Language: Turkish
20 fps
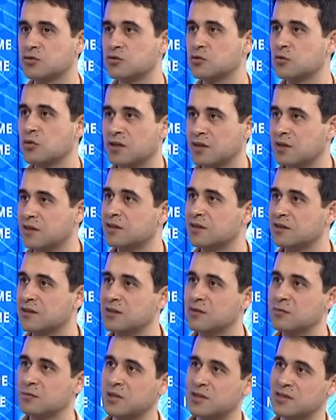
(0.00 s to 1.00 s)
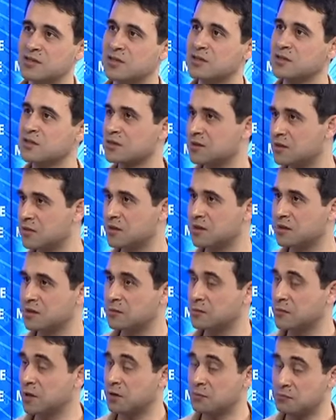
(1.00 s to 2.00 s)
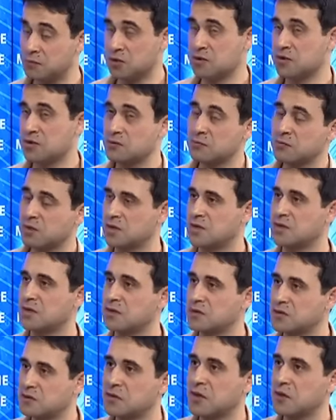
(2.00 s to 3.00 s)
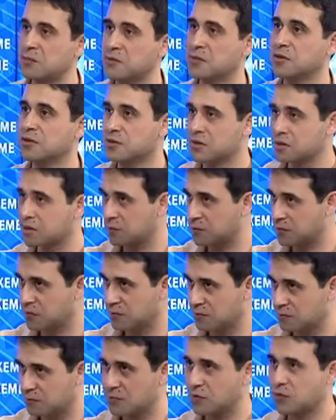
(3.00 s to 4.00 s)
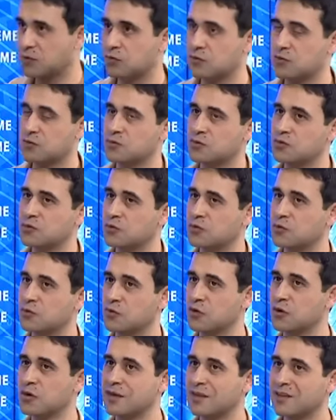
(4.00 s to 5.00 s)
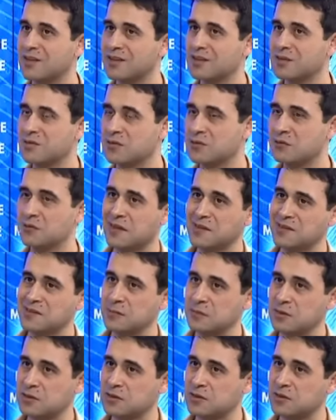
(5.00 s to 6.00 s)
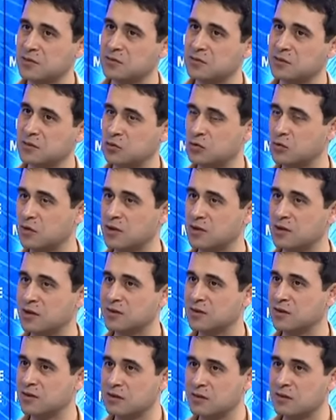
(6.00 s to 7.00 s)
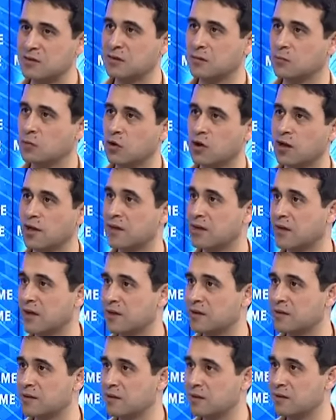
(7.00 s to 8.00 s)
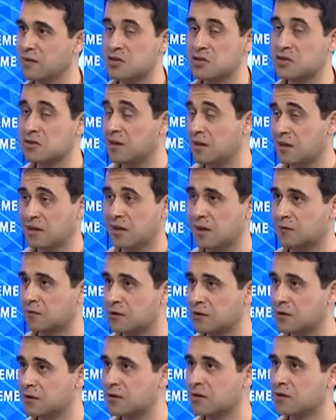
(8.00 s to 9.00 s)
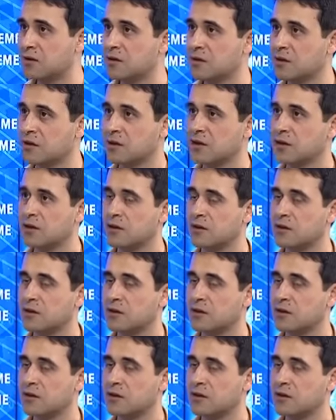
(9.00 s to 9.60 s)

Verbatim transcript: e, şu ana kadar başlangıcından itibaren, birincisi başlangıcı var mı? Tabii evet. ilk önce bir soru o. İkincisi varsa başlangıcı şu ana kadar nasıl bu hale geldi? İçinde neler var?